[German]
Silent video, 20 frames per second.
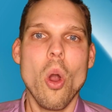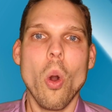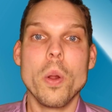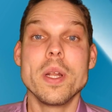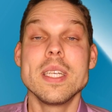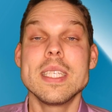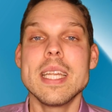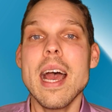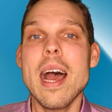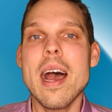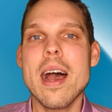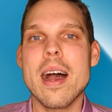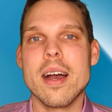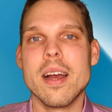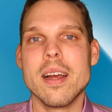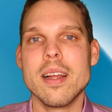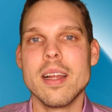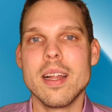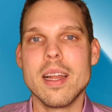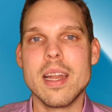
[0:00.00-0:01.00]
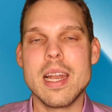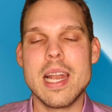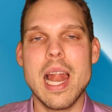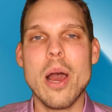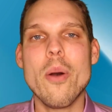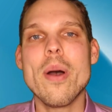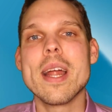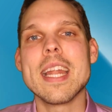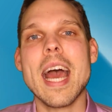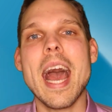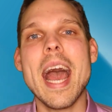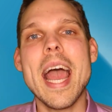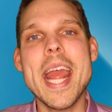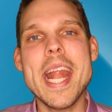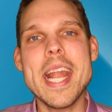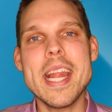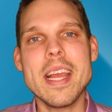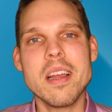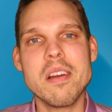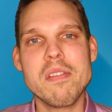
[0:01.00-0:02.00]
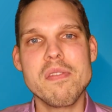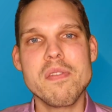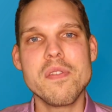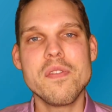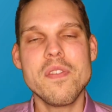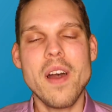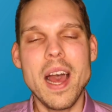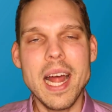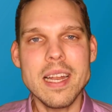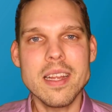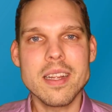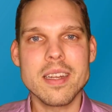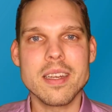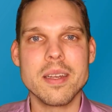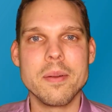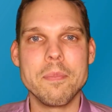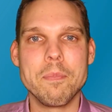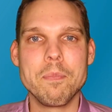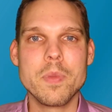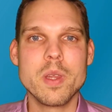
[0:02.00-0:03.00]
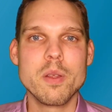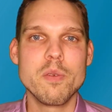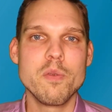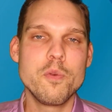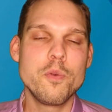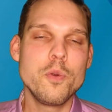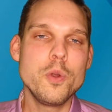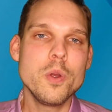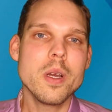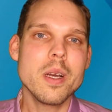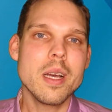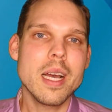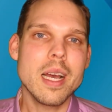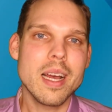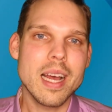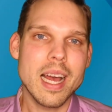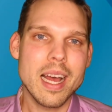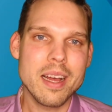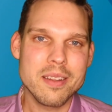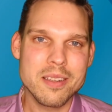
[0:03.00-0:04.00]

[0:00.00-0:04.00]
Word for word: Und da lauern einige Fallen für